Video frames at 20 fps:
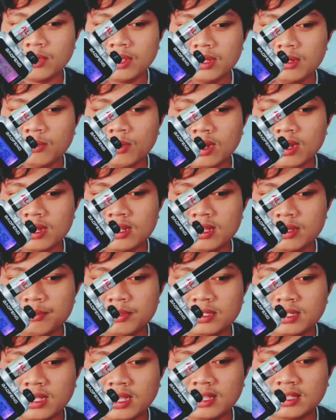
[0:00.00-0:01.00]
Mungkin warnanya
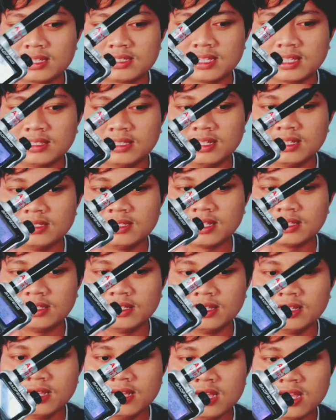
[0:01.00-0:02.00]
bisa kita setting
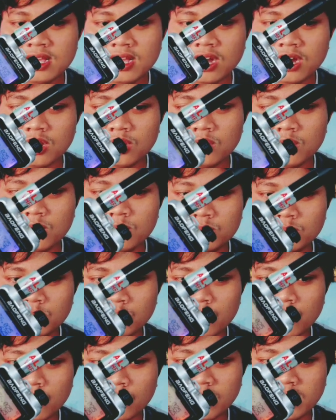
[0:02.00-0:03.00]
setting. Kalau
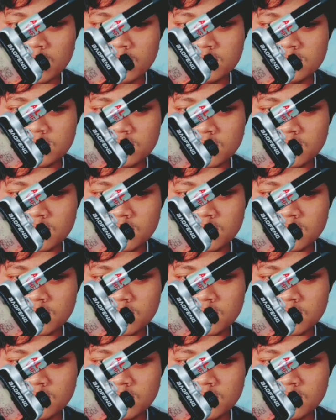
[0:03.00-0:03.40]
untuk oranye di